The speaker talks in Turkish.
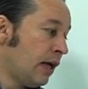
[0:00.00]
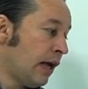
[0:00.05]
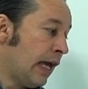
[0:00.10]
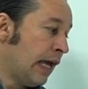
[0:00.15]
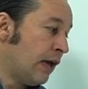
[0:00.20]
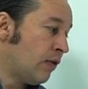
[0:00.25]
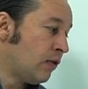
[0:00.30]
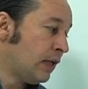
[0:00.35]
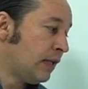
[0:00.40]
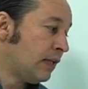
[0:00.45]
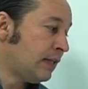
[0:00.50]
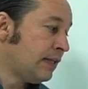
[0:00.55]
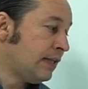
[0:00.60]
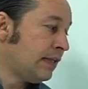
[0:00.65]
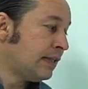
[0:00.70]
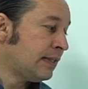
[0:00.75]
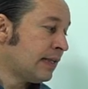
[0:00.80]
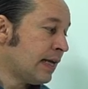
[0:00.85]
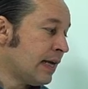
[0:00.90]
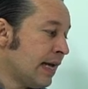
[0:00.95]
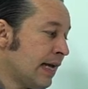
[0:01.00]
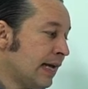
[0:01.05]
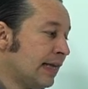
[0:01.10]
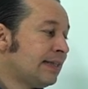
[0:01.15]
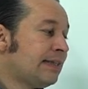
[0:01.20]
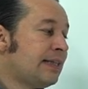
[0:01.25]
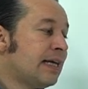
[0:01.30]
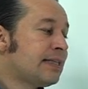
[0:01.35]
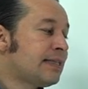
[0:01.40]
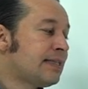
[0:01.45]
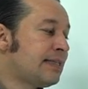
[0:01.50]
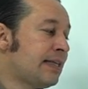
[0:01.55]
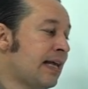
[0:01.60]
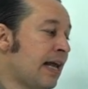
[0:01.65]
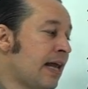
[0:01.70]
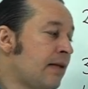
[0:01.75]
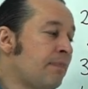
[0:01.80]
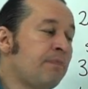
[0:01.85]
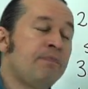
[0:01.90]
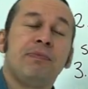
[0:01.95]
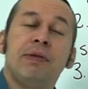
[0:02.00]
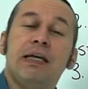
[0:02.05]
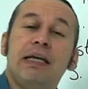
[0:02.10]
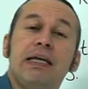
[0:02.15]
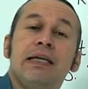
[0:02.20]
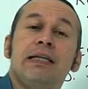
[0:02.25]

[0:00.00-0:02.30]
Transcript: evrildiğinde desselben